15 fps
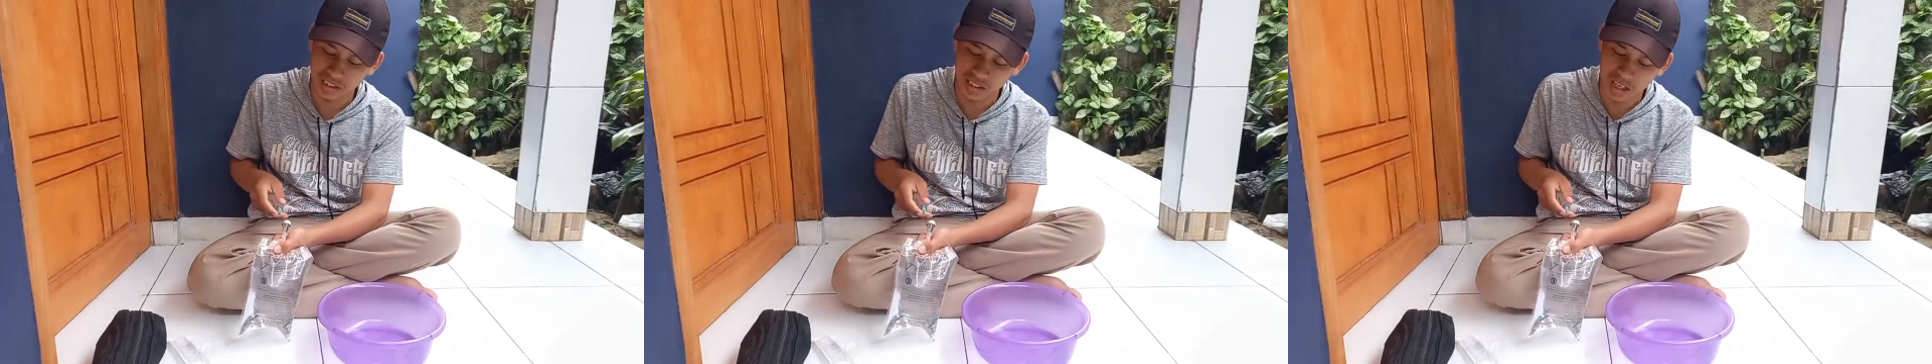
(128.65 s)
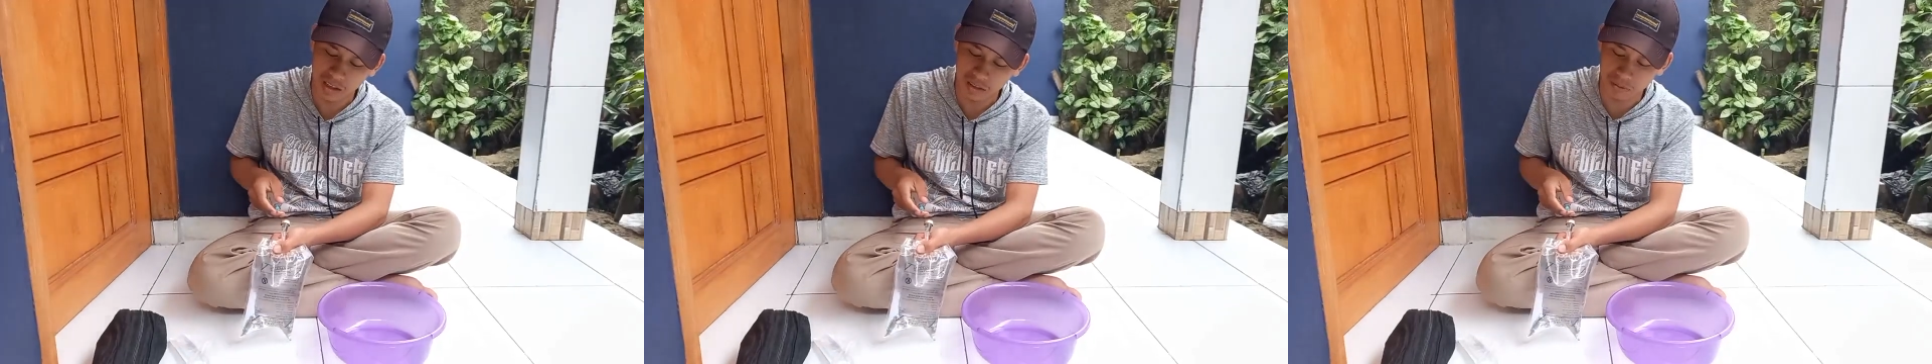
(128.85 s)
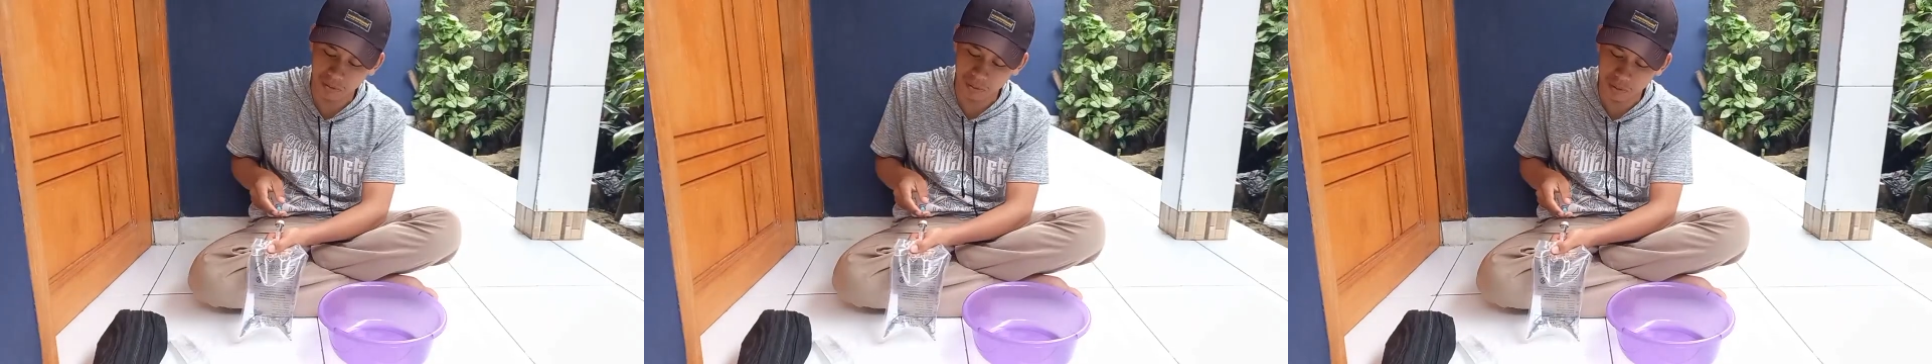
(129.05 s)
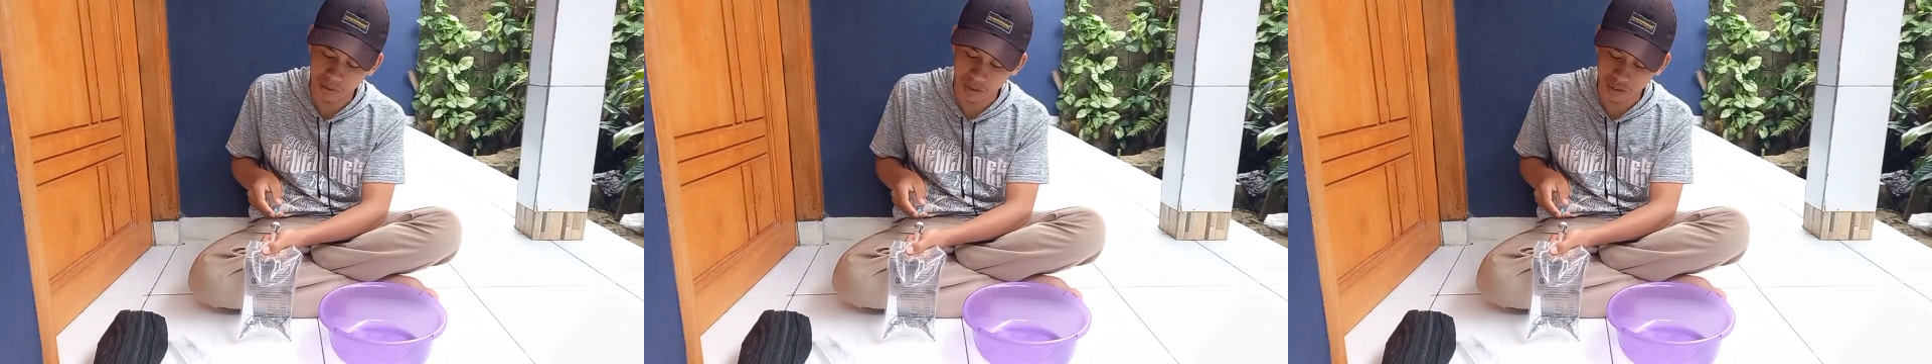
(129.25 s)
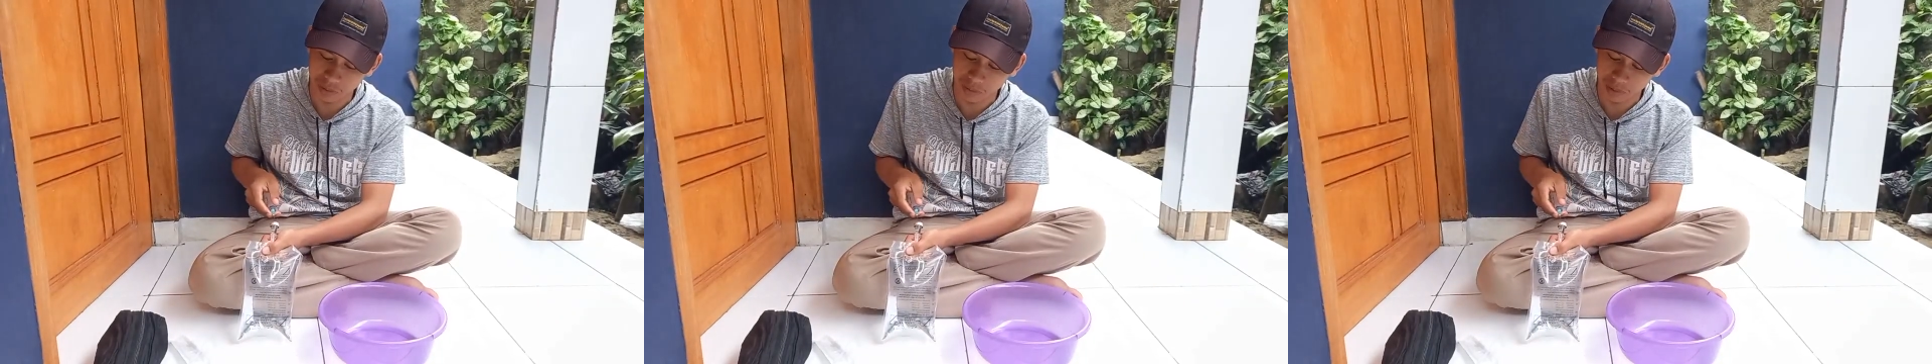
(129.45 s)
tidak flu
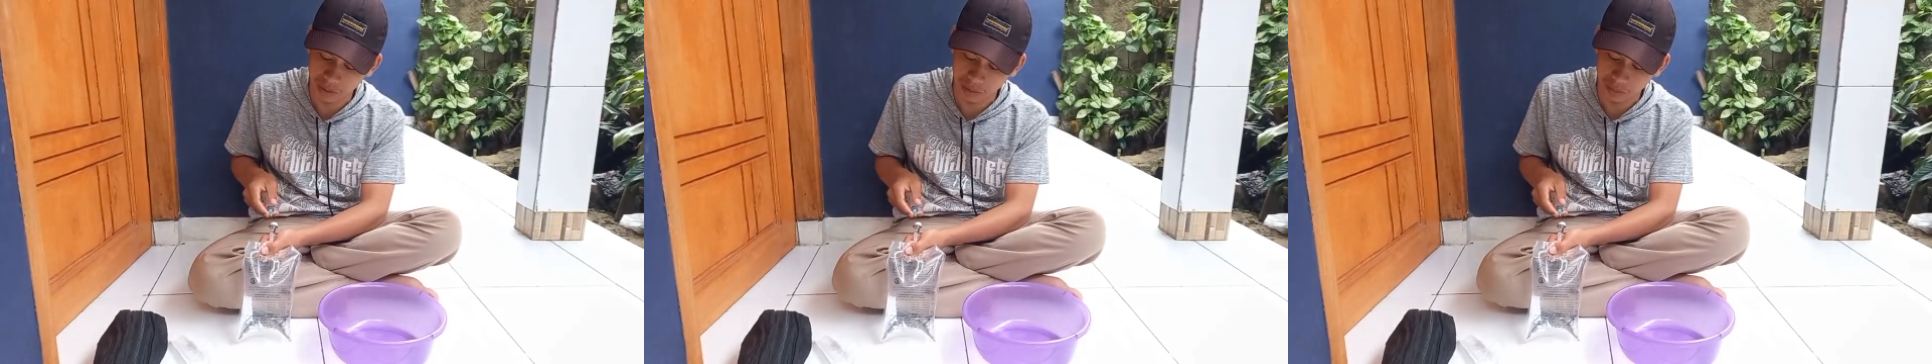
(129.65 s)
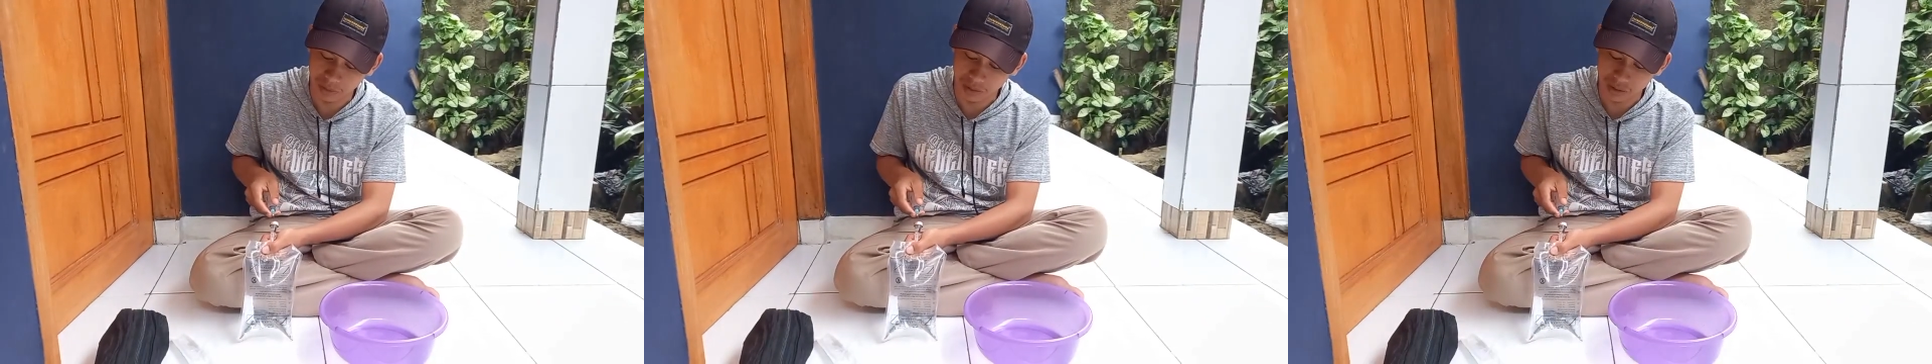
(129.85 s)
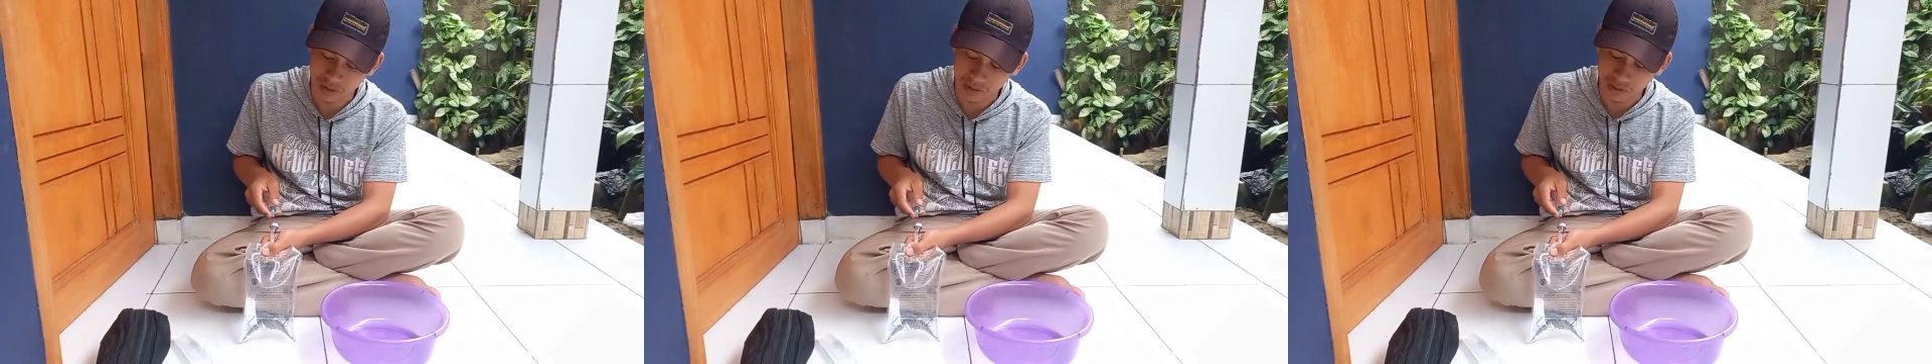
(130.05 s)
ya teman-teman